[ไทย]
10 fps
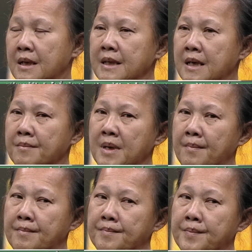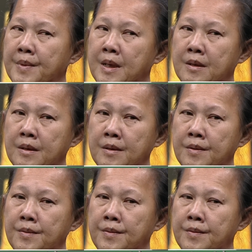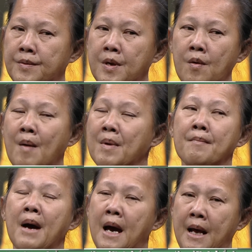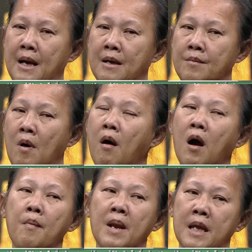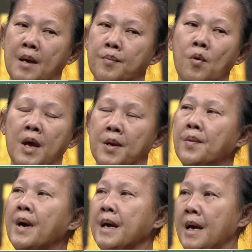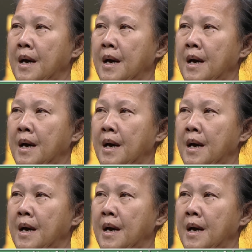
เขาเลี้ยงแบบด้วยความลำบากอ่ะเพราะเขาเป็นเด็กป่วยด้วย